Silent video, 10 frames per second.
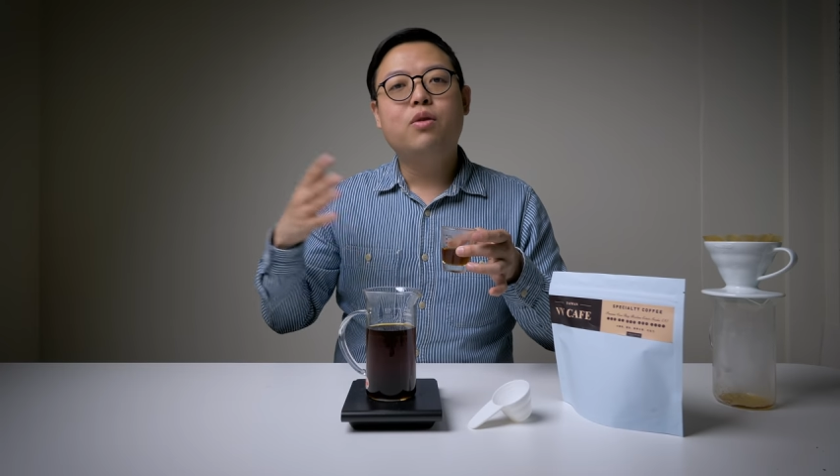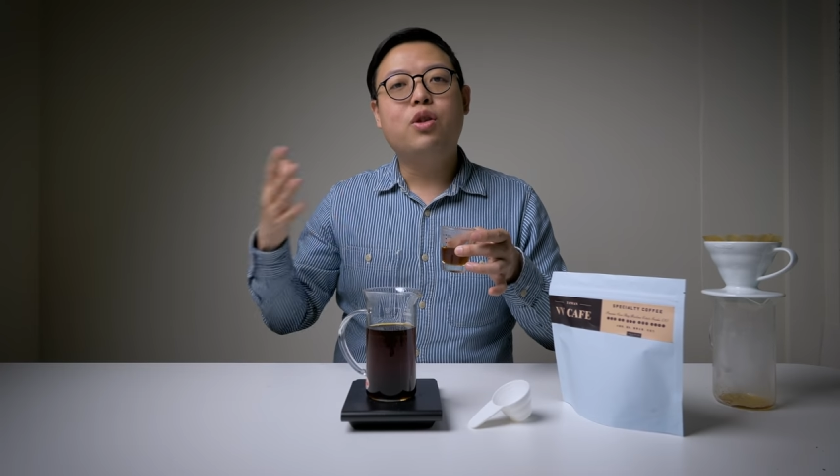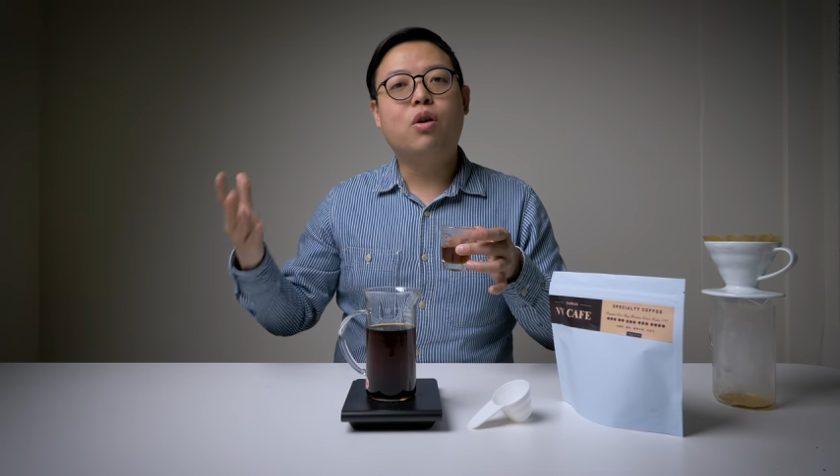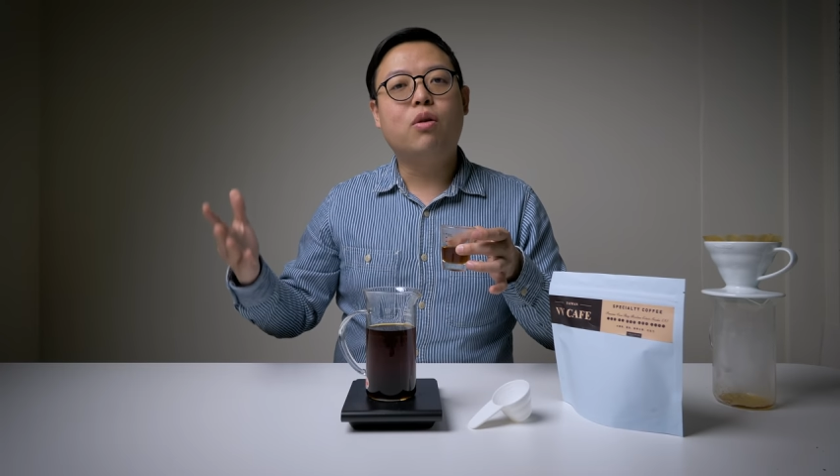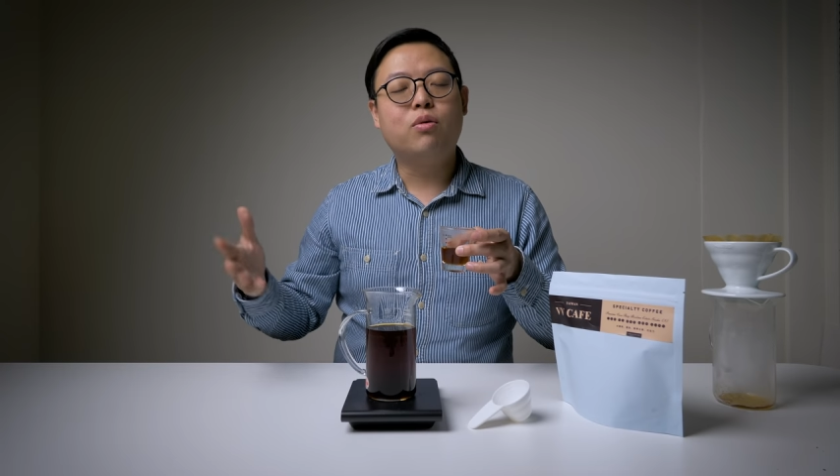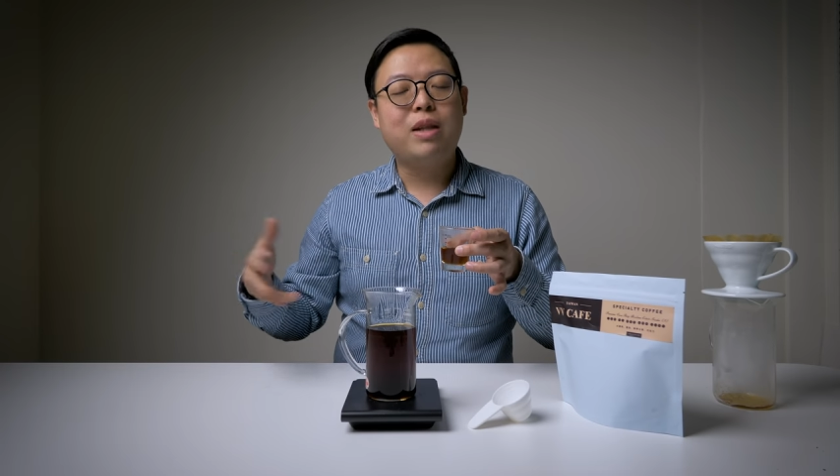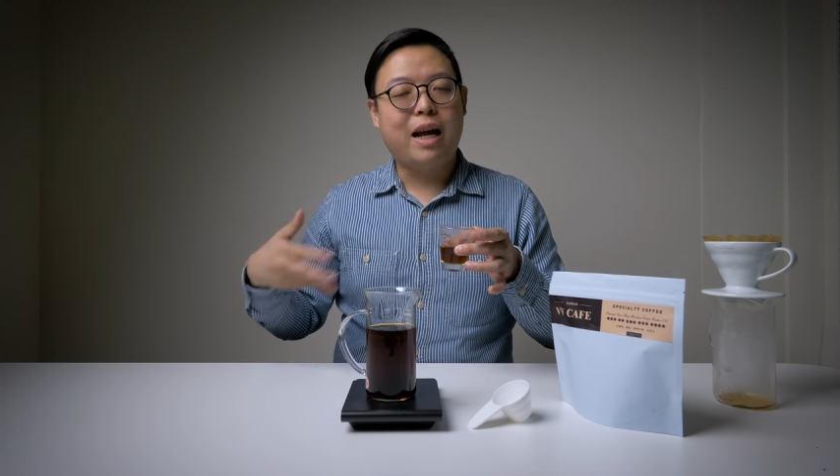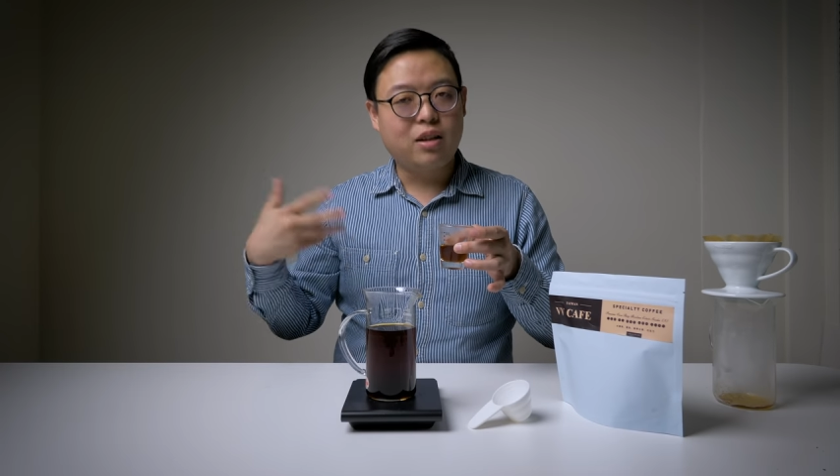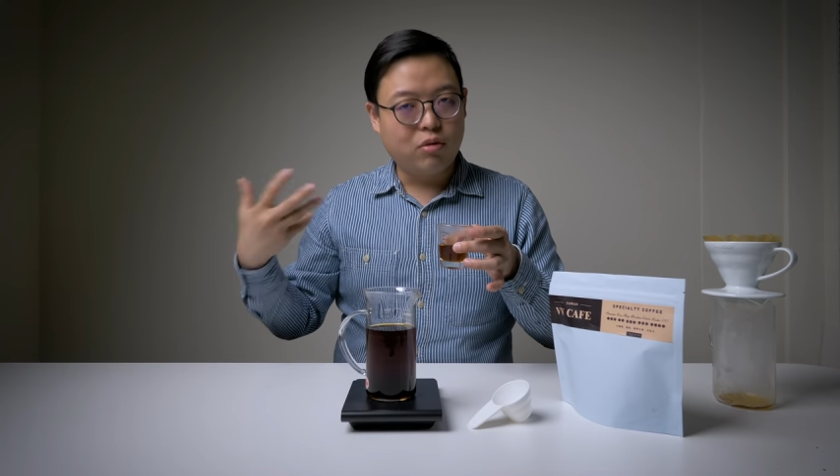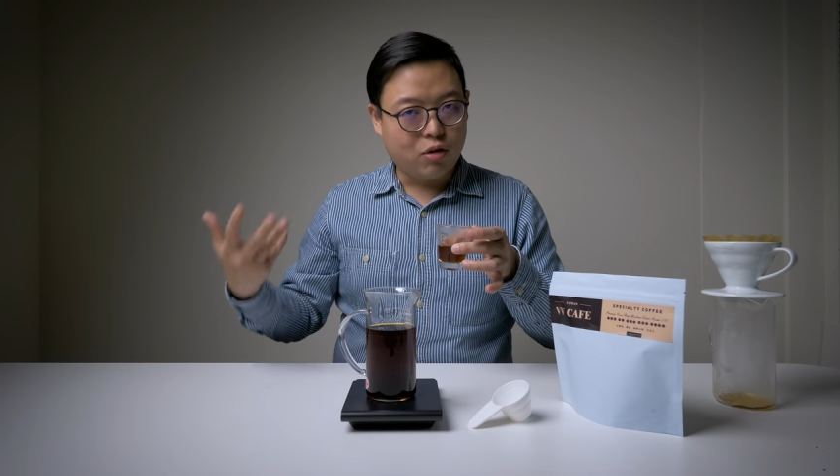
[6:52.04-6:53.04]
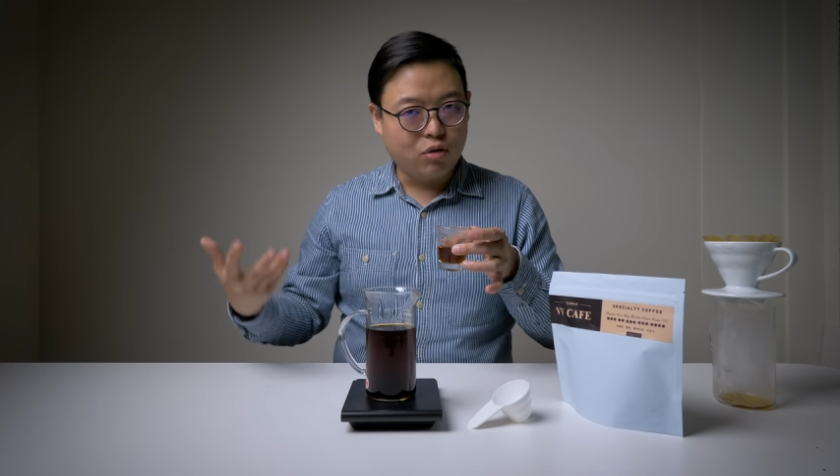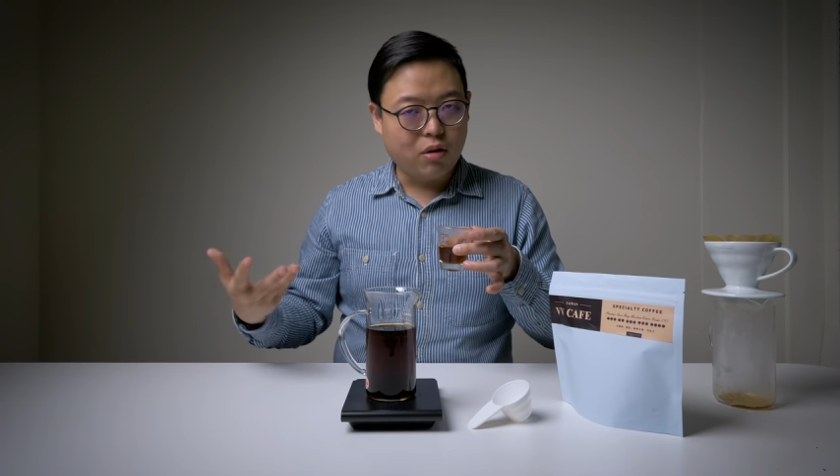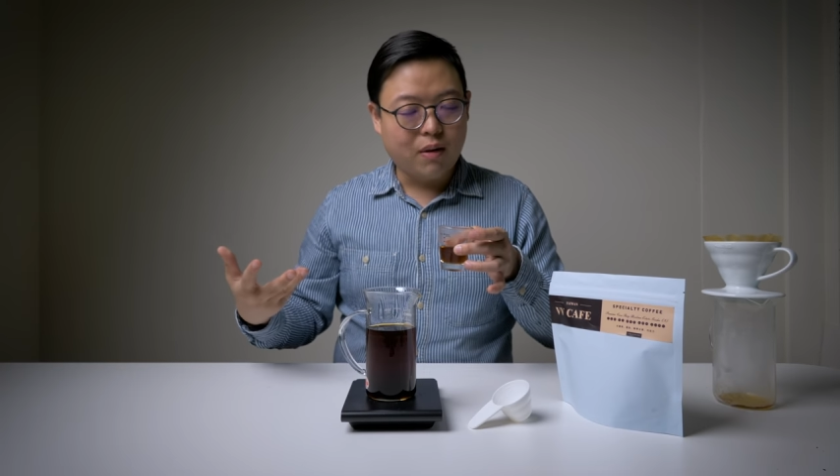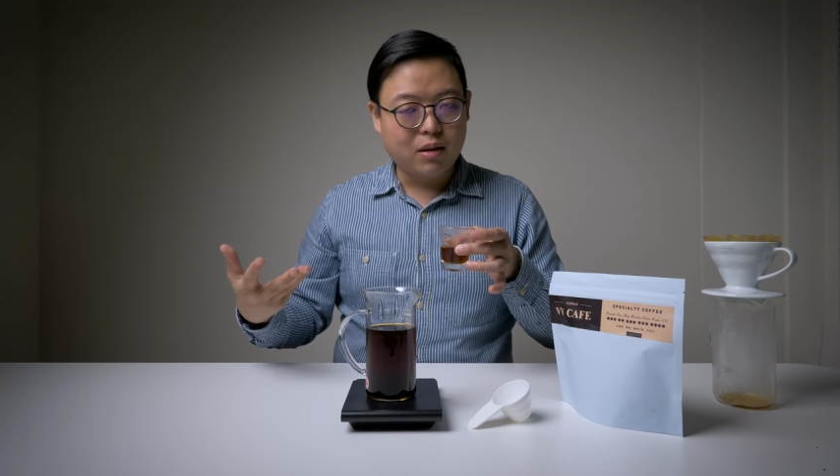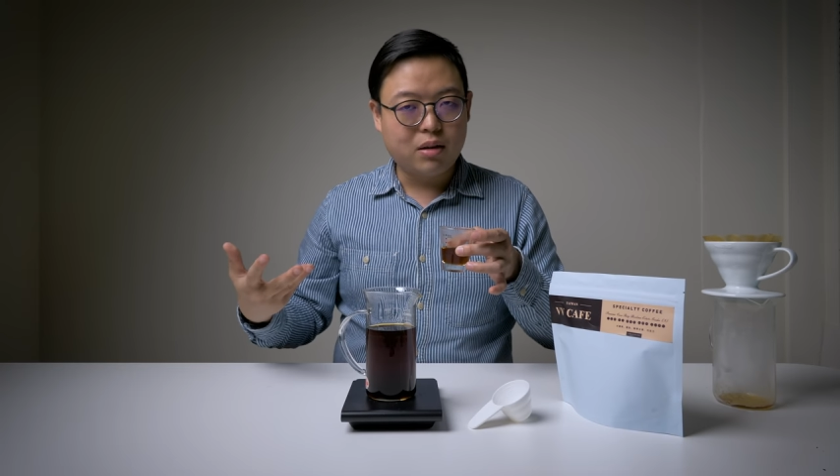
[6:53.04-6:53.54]
用两次断水
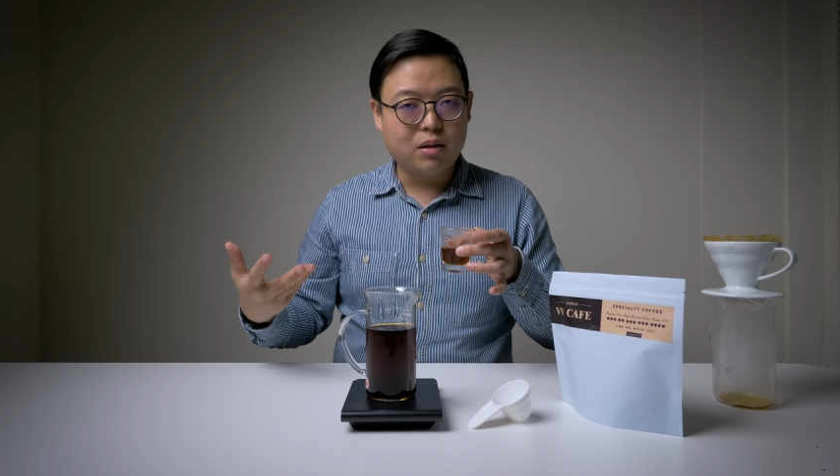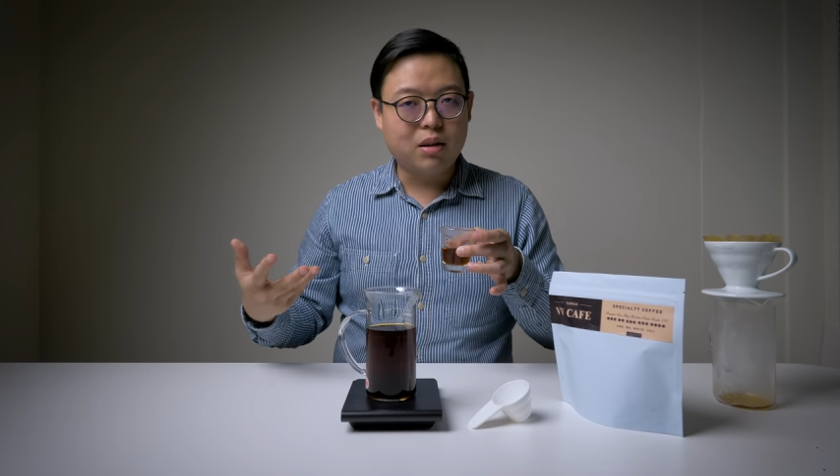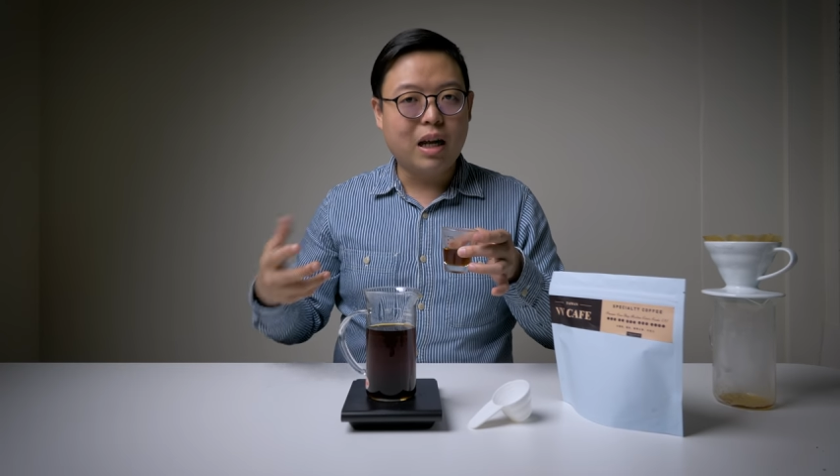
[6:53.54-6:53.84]
的方式呢，